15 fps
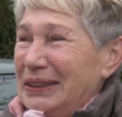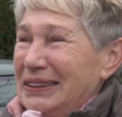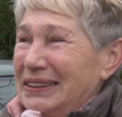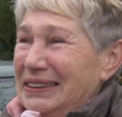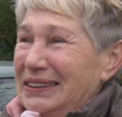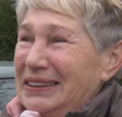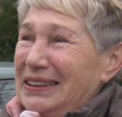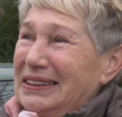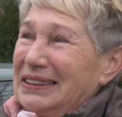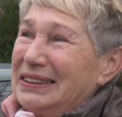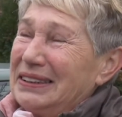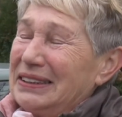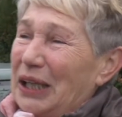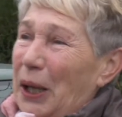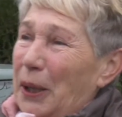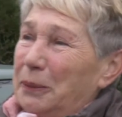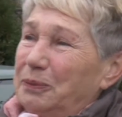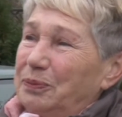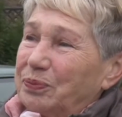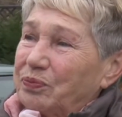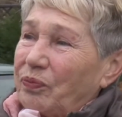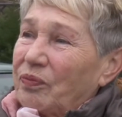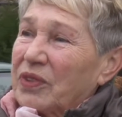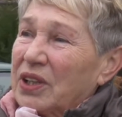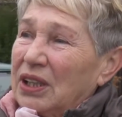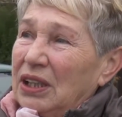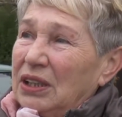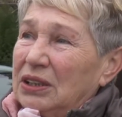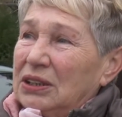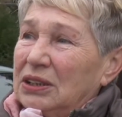Pani, że to jest taka dobra akcja
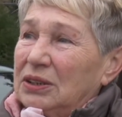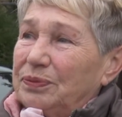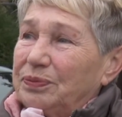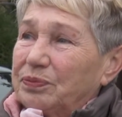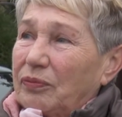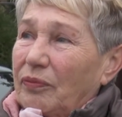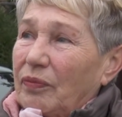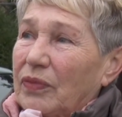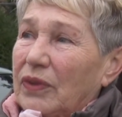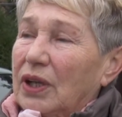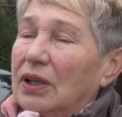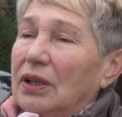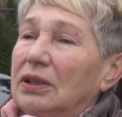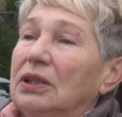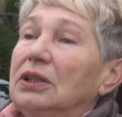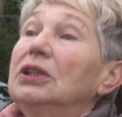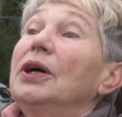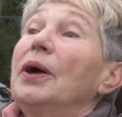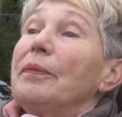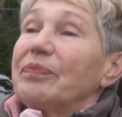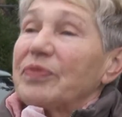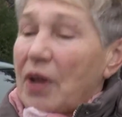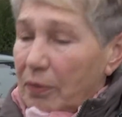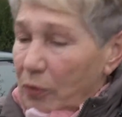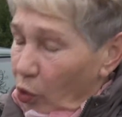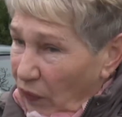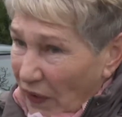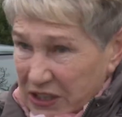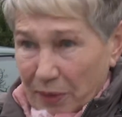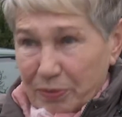edukacyjna również dla młodzieży?
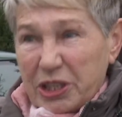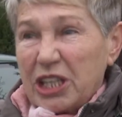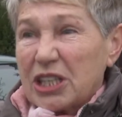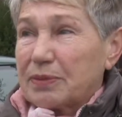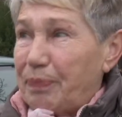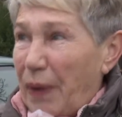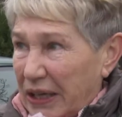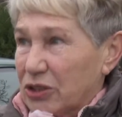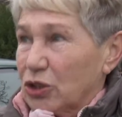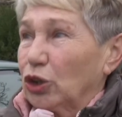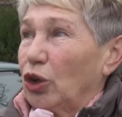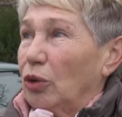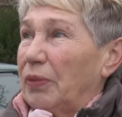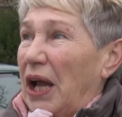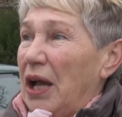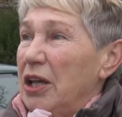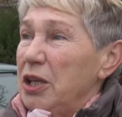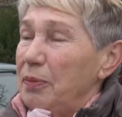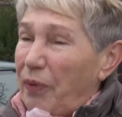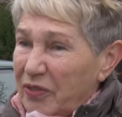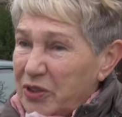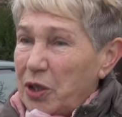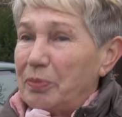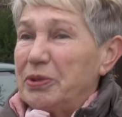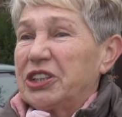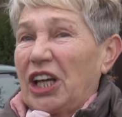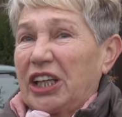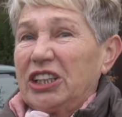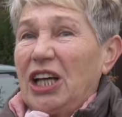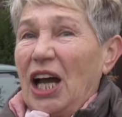Uważam, że jest bardzo dobra i powinno być
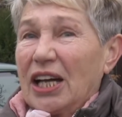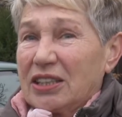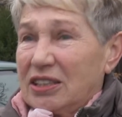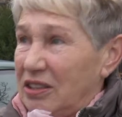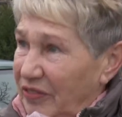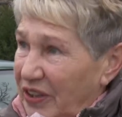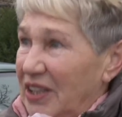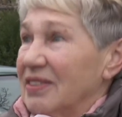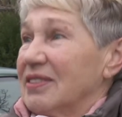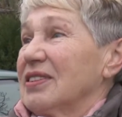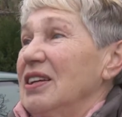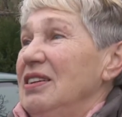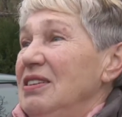takich akcji więcej.